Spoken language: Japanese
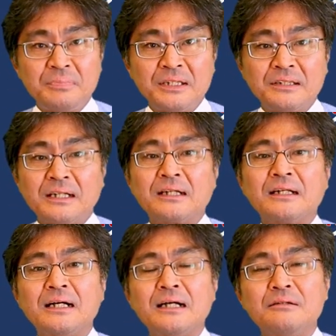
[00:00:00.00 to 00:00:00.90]
辺だか
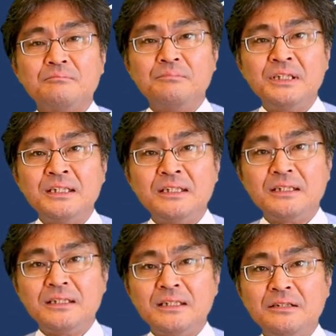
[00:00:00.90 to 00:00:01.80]
ら
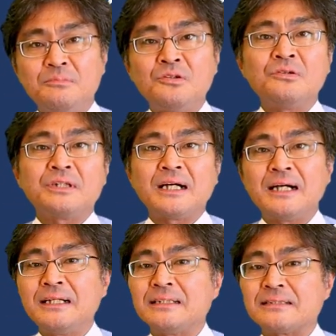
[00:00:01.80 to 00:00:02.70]
BE もや
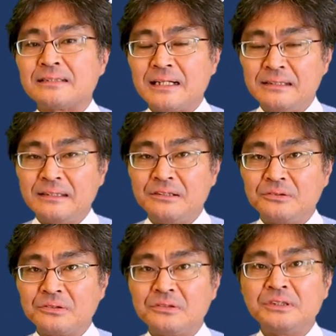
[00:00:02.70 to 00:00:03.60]
はり3ってい
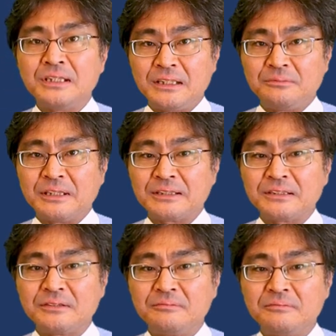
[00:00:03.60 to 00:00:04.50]
うことになりま
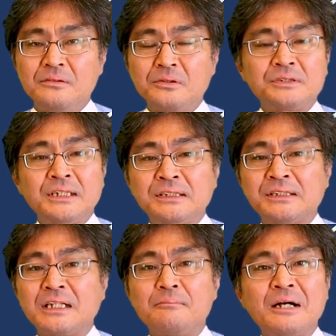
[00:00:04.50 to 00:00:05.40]
す。6
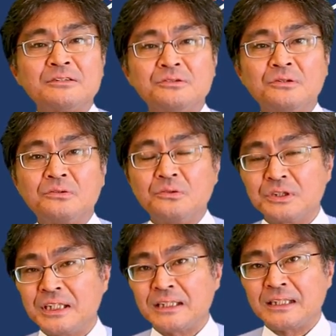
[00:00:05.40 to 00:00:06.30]
センチが丸の5
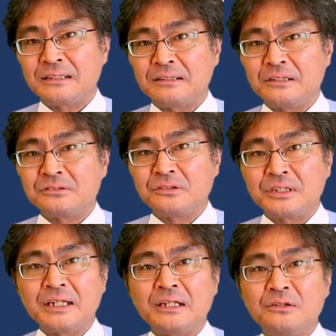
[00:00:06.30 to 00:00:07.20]
に当たっているの
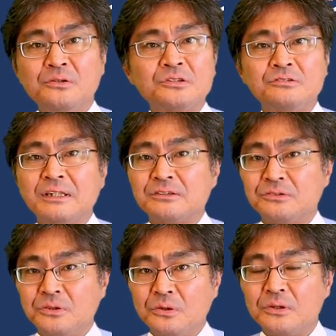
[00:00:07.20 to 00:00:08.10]
で
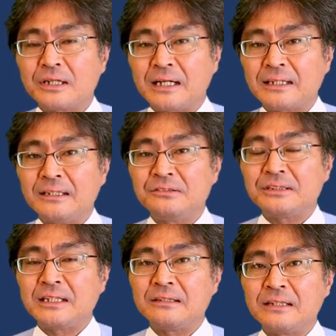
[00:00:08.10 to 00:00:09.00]

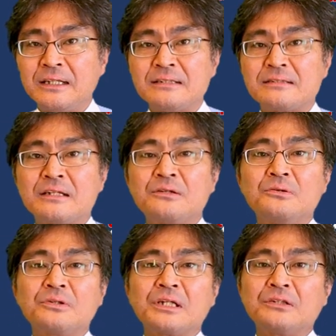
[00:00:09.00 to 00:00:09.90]
6÷5×3 で正
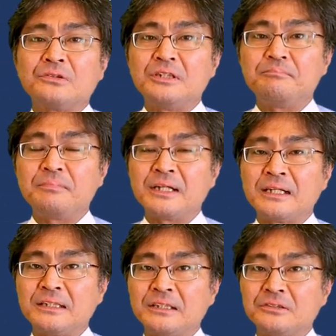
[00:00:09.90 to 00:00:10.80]
方形の一辺
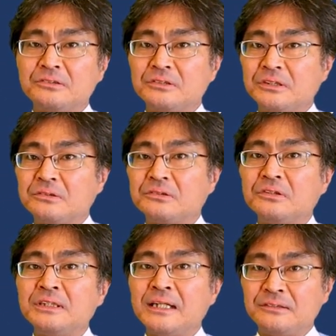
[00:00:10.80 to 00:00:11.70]
が出てくるっていうこ
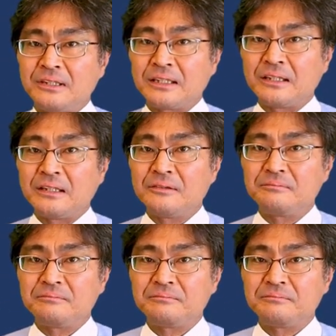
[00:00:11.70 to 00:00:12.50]
とになるわけ。